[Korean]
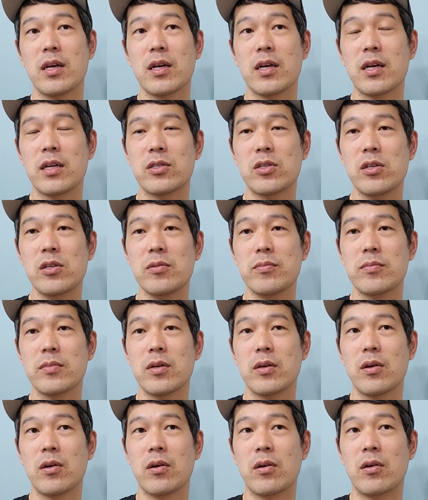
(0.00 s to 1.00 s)
그래서
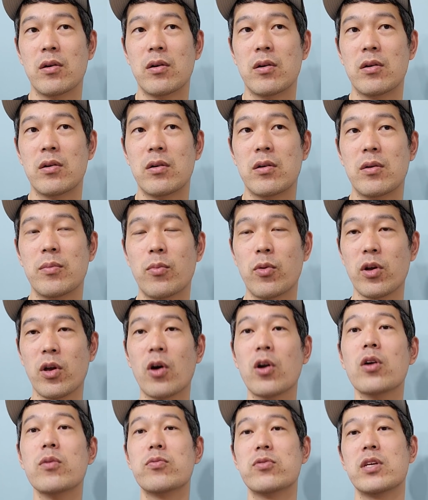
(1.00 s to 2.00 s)
어, 뭐
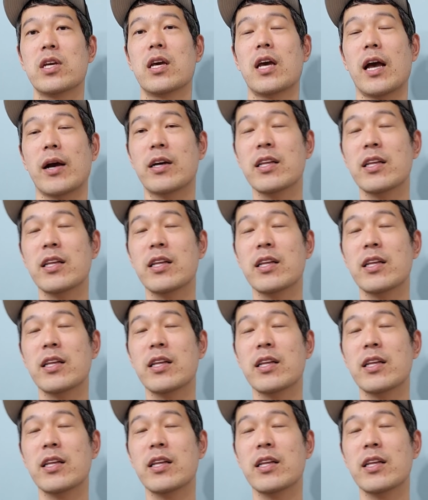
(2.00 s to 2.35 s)
여러분이